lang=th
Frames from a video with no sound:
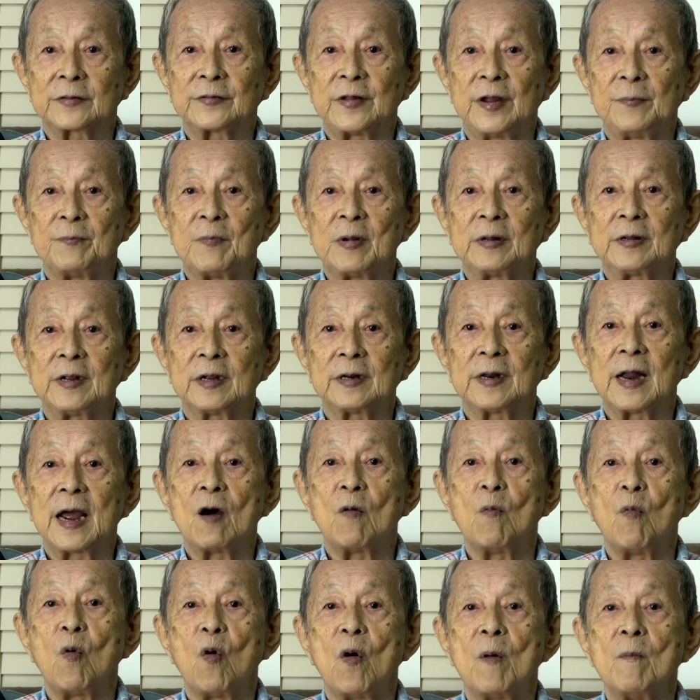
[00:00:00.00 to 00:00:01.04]
กเสบมันจะเน่า
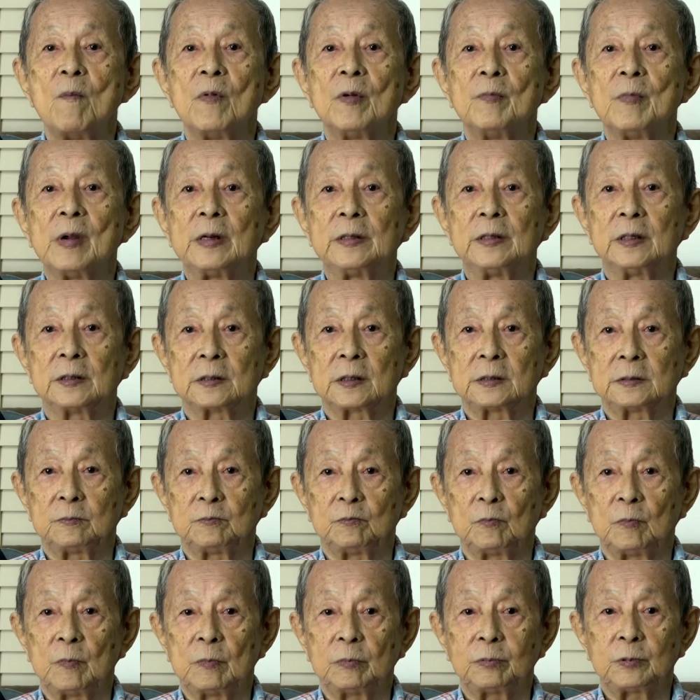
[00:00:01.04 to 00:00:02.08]
บวม แล้วมันจะ
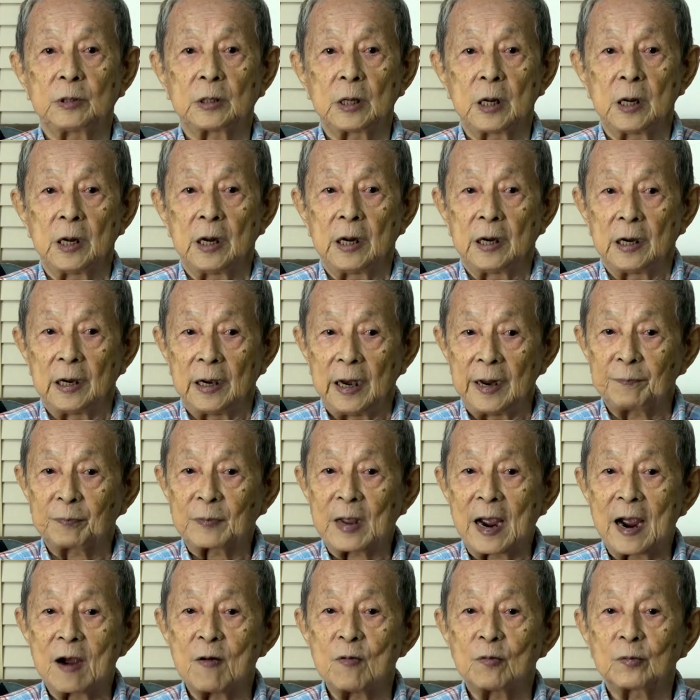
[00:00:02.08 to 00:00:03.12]
เล็บ
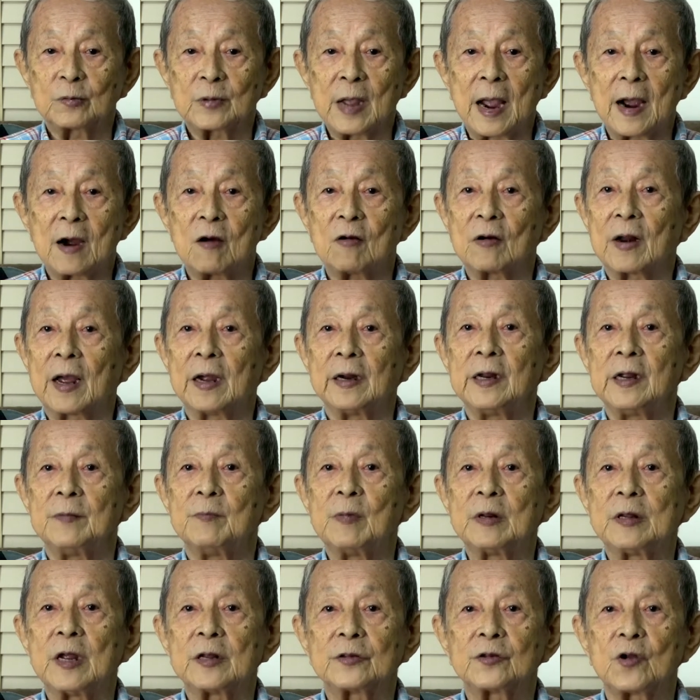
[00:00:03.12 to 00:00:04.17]
เท้าเท้าอะไรนี่
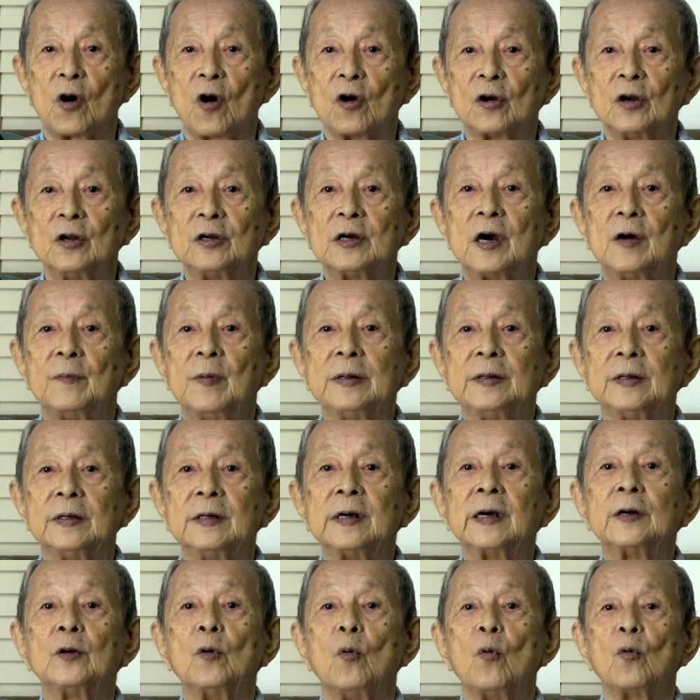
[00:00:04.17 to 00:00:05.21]
มันจะเจาะลึกเข้าไปถึง
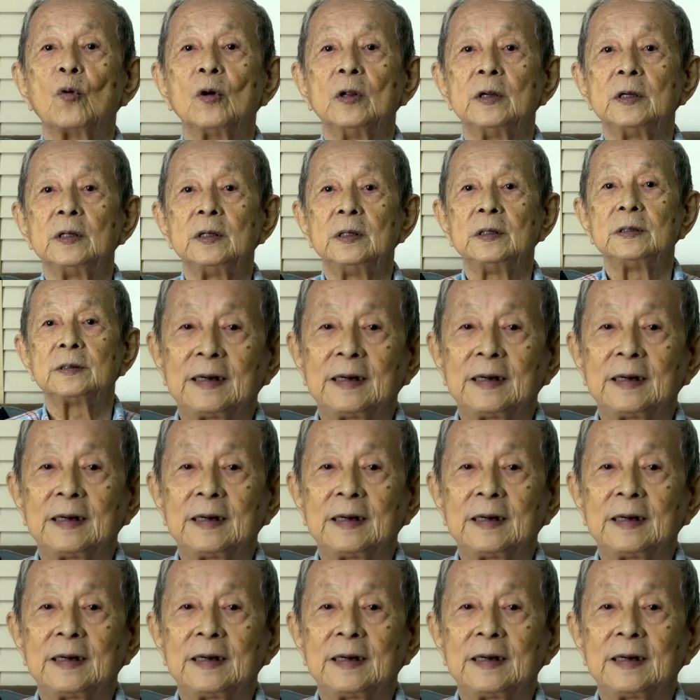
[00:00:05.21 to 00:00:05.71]
กระดูกเลย